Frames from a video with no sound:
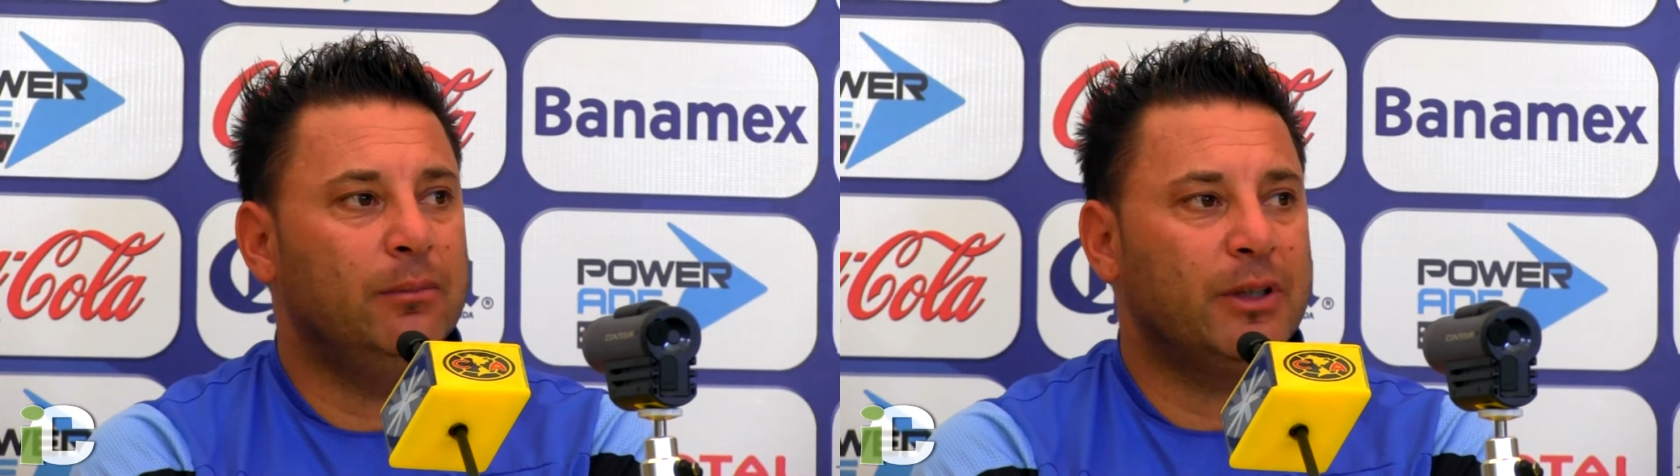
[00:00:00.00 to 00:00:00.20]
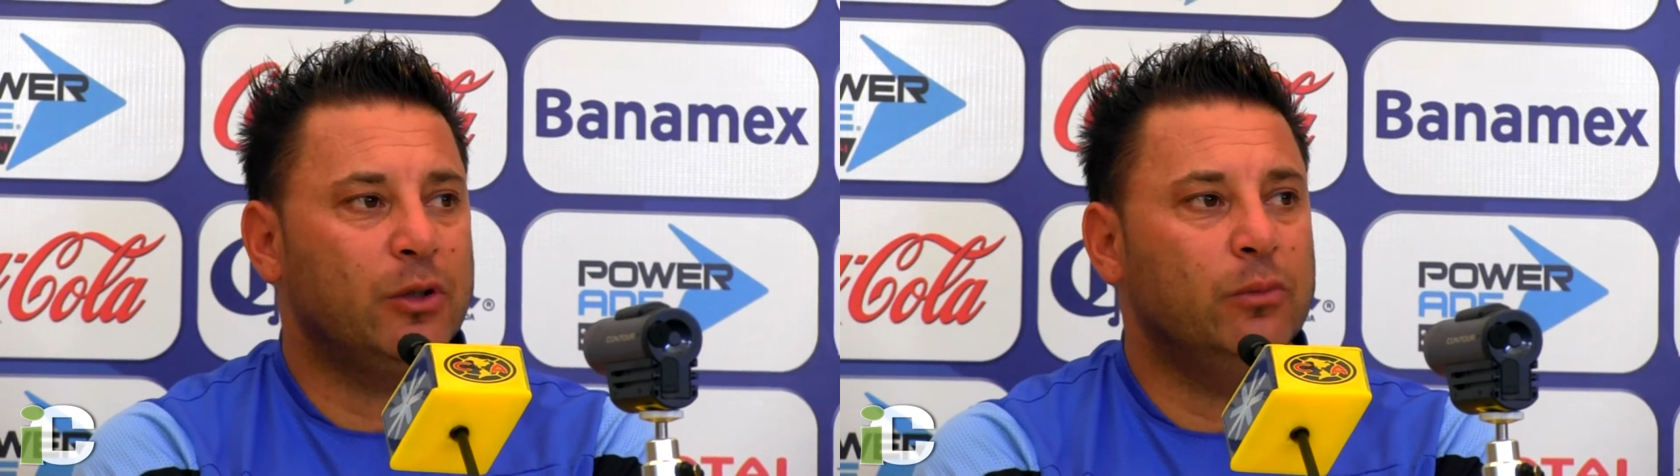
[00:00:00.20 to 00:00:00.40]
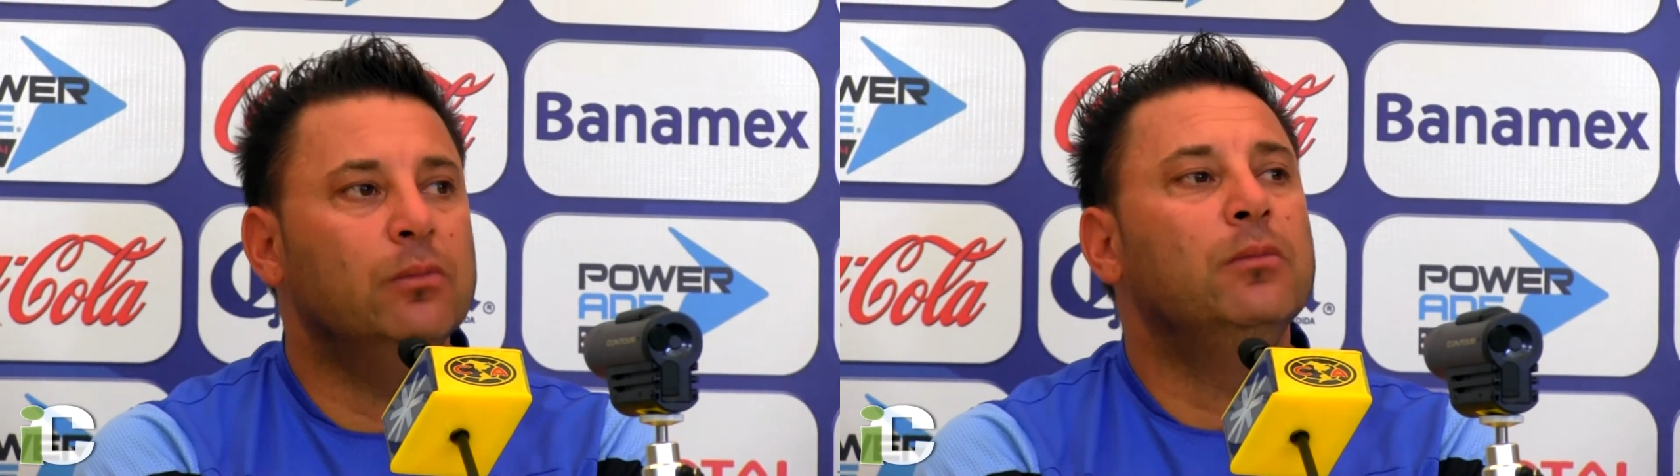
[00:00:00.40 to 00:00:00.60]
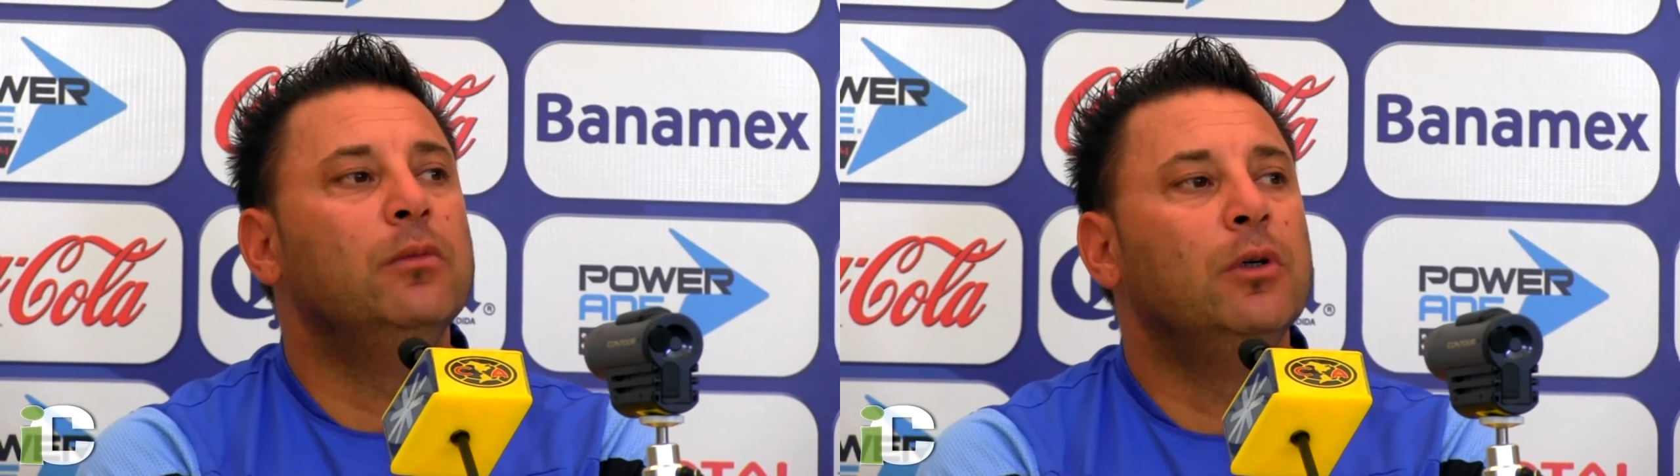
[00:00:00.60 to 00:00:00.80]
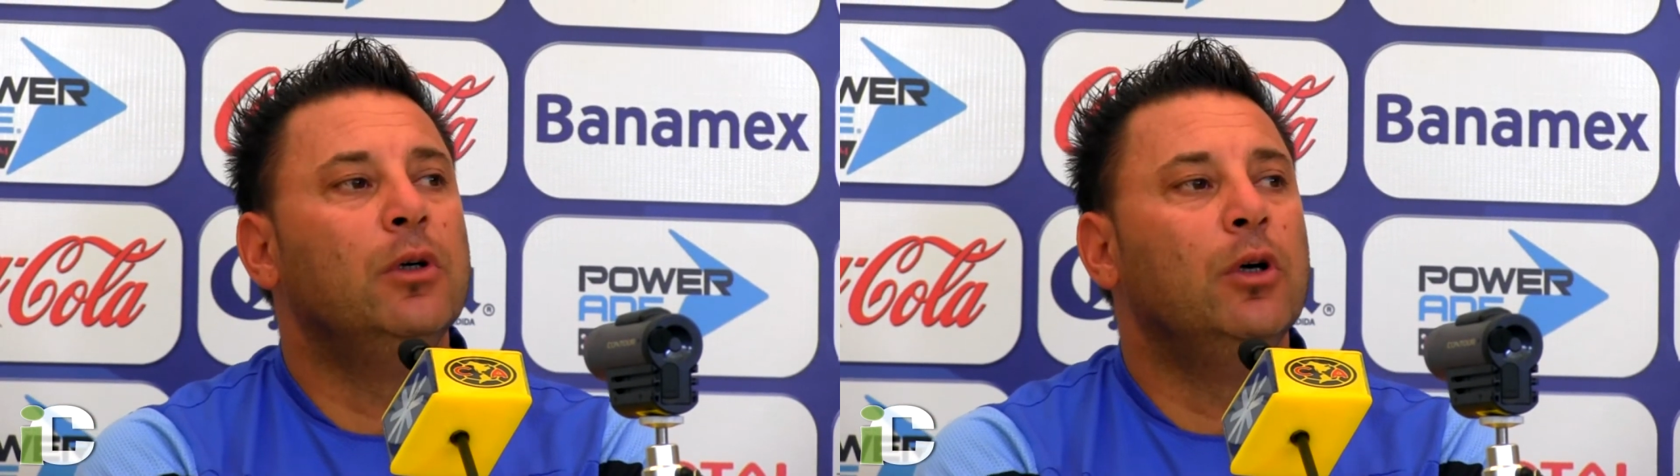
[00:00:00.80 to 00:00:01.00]
Va a ser un,
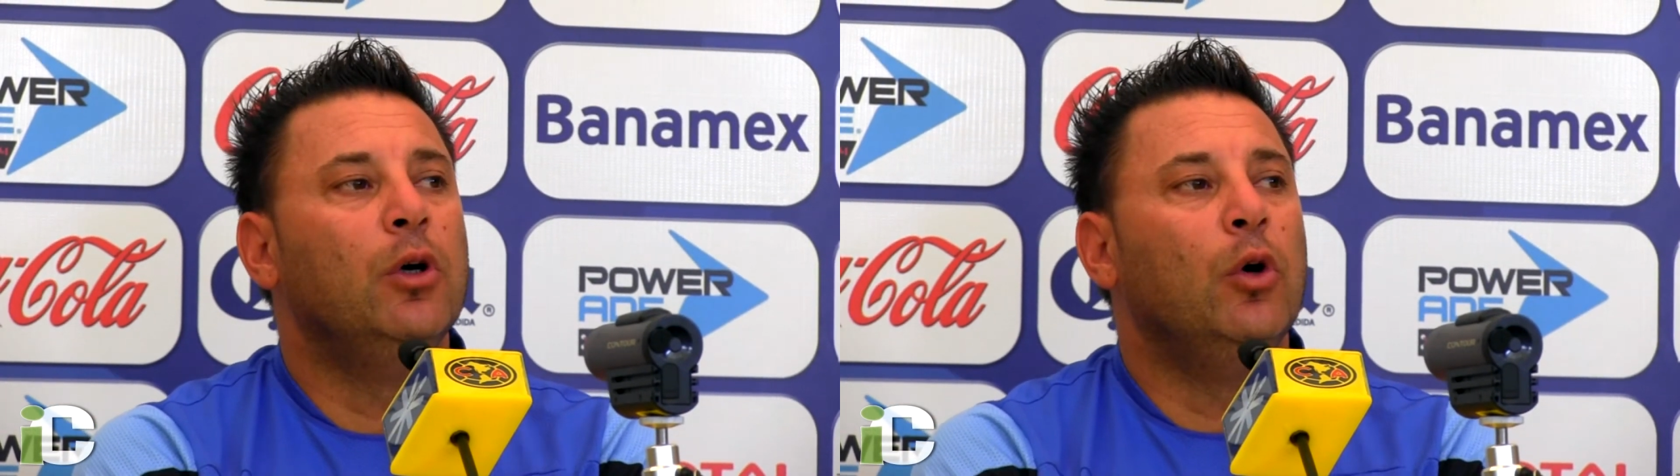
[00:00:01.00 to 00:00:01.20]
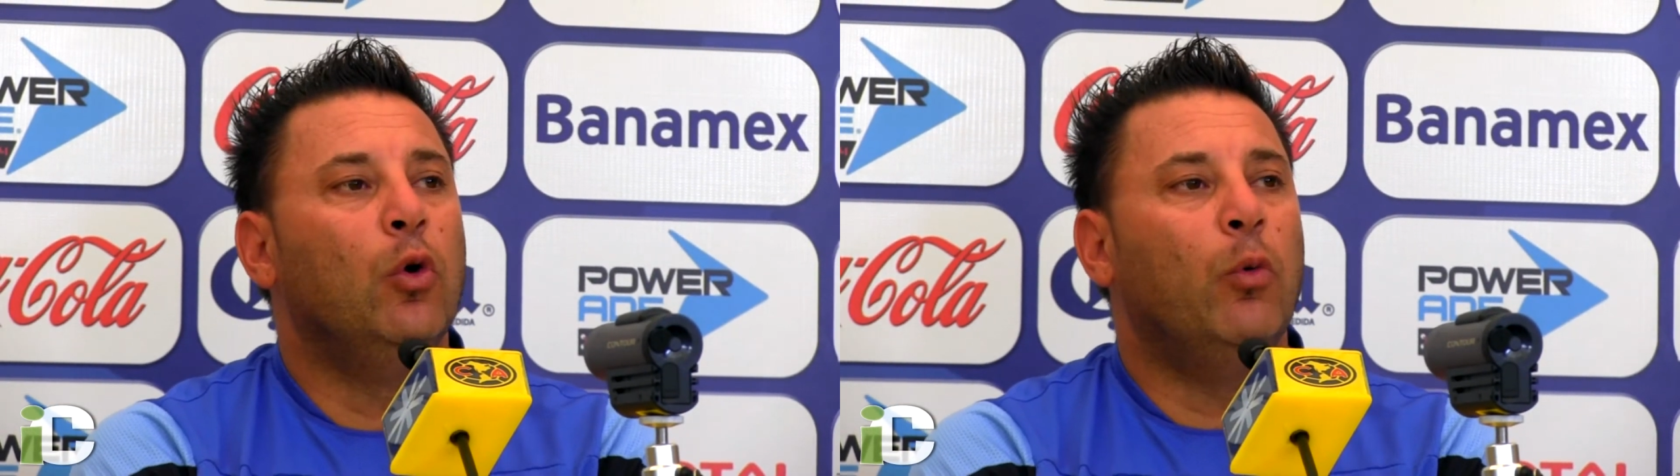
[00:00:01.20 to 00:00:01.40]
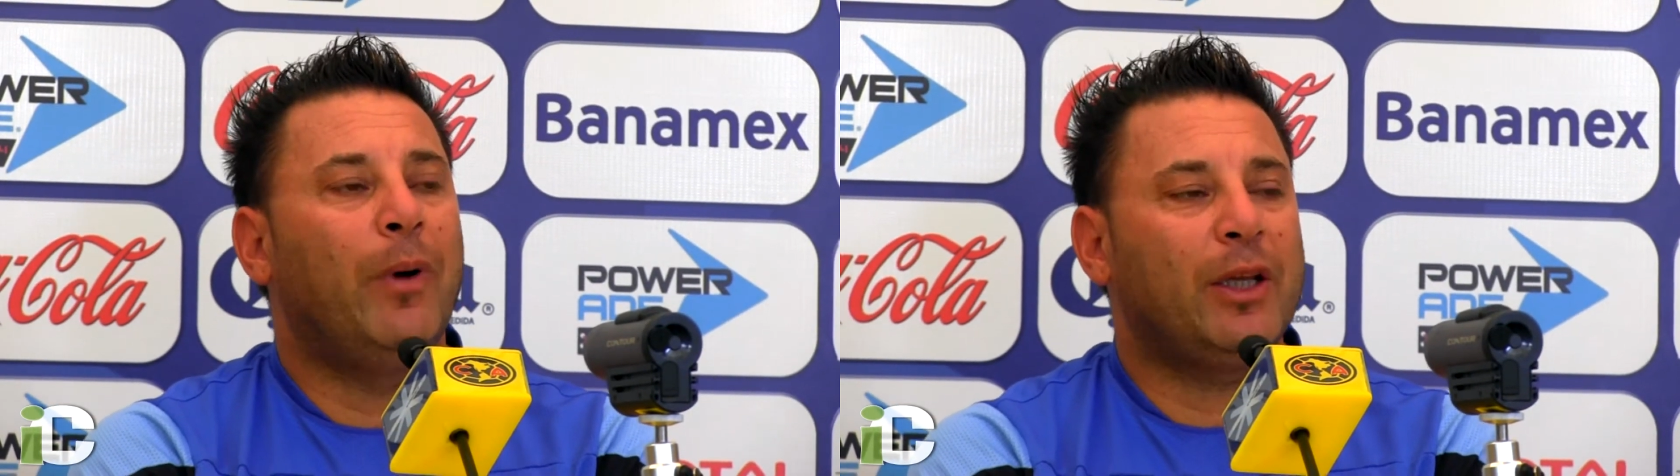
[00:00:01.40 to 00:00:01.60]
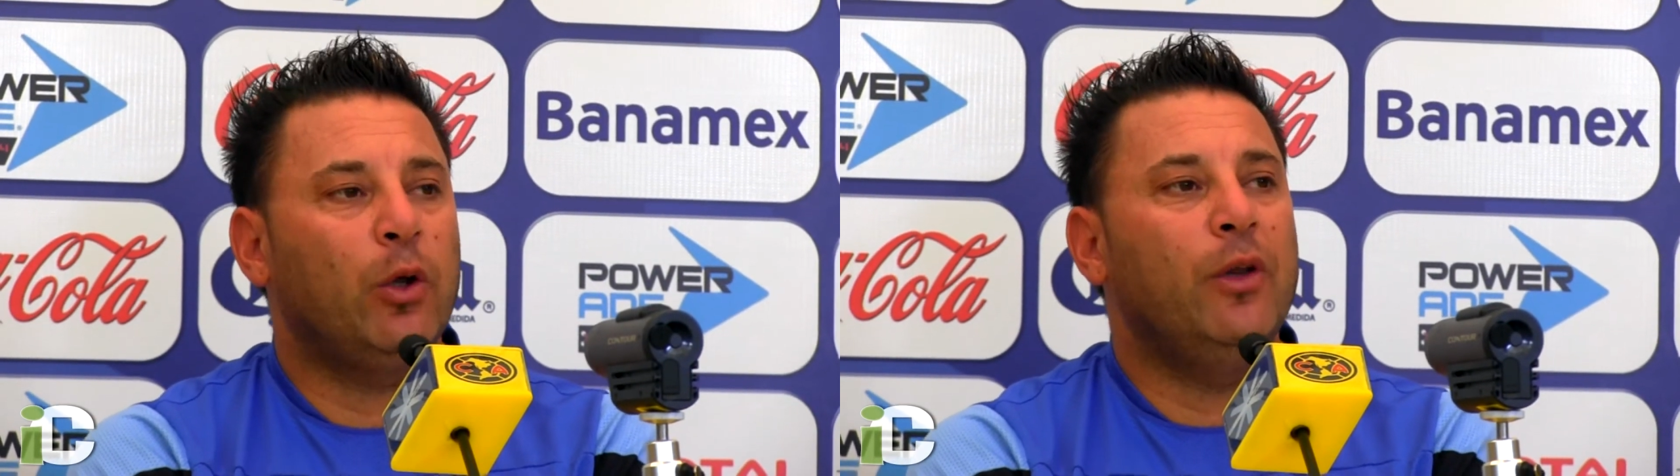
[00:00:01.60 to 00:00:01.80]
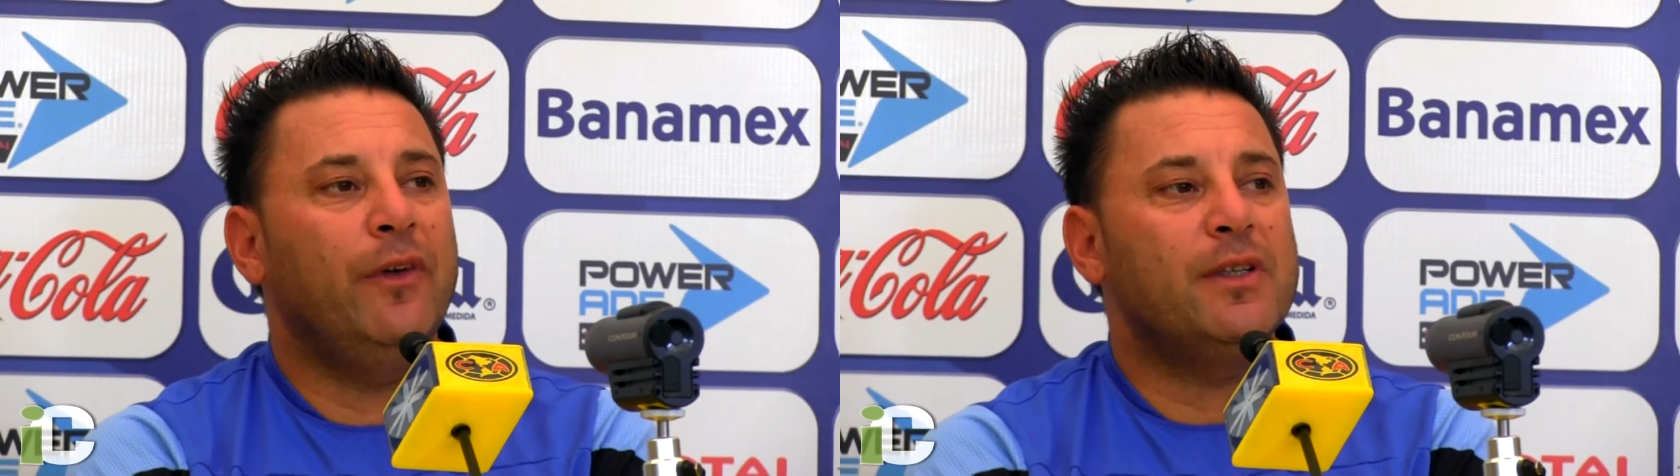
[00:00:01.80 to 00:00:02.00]
un
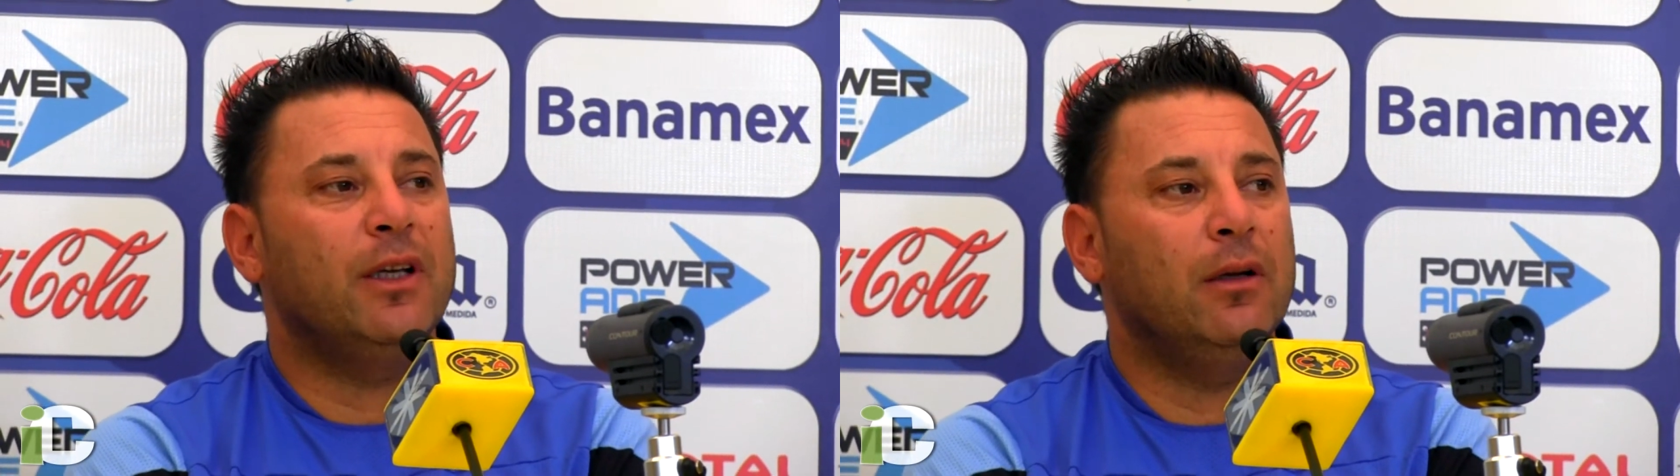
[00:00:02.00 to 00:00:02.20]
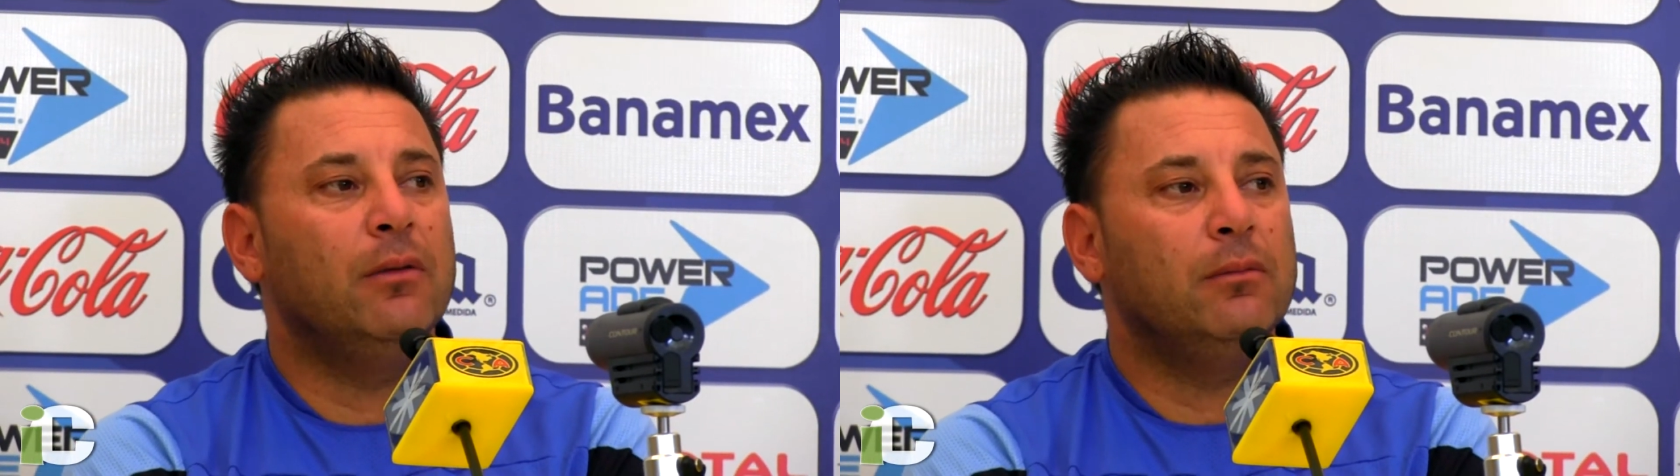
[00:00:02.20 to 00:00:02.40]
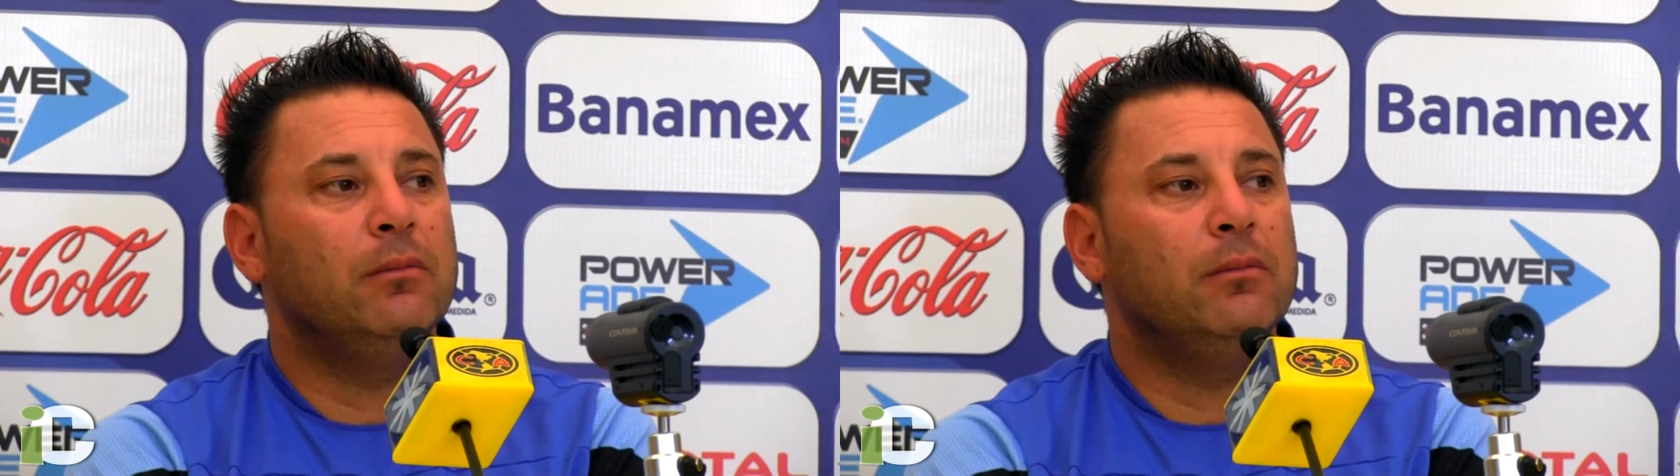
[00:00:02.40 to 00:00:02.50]
partido difícil,